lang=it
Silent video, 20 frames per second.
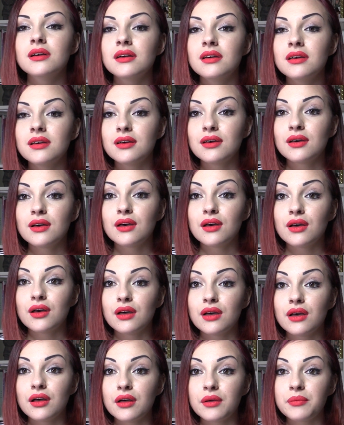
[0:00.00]

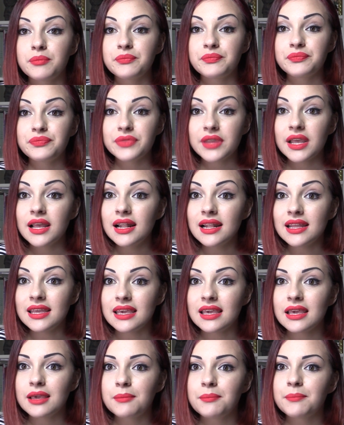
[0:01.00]
Eh,
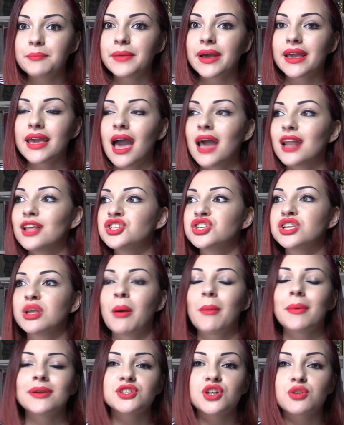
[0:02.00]
lì magari ci
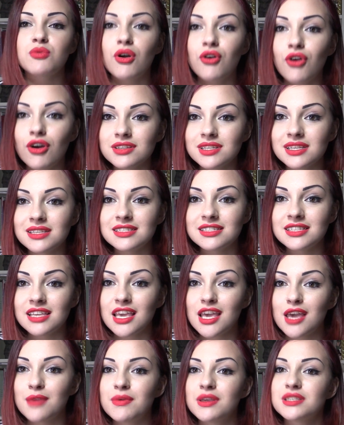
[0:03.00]
andiamo a mangiare qualcosa
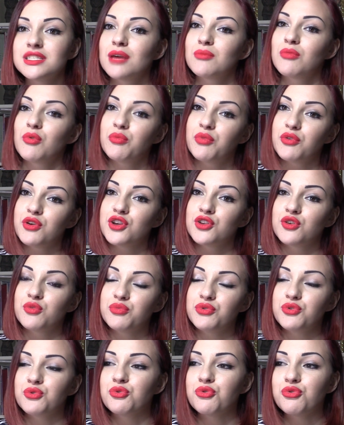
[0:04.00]
insieme, stiamo un pochino
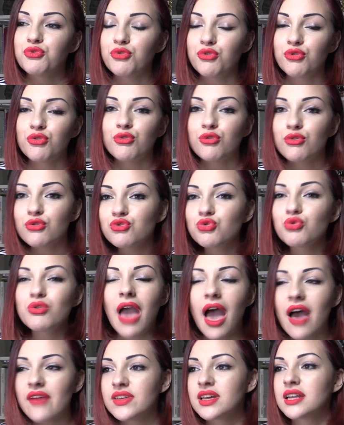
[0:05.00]
più
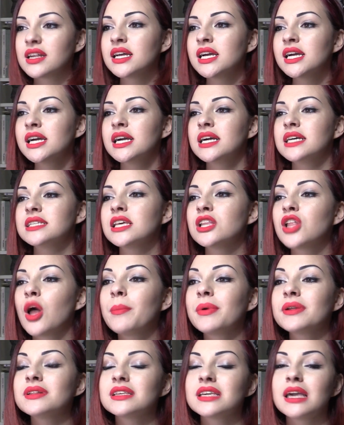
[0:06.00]
together, se no
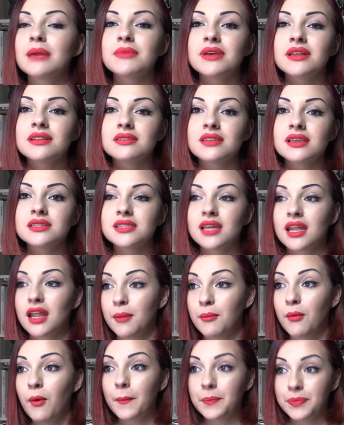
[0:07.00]
praticamente
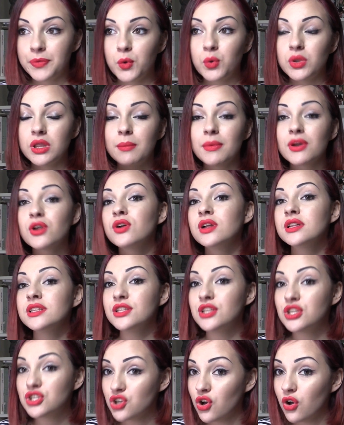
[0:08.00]
staremo, quindi mercoledì
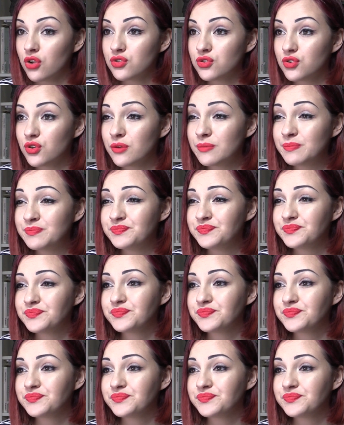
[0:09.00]
18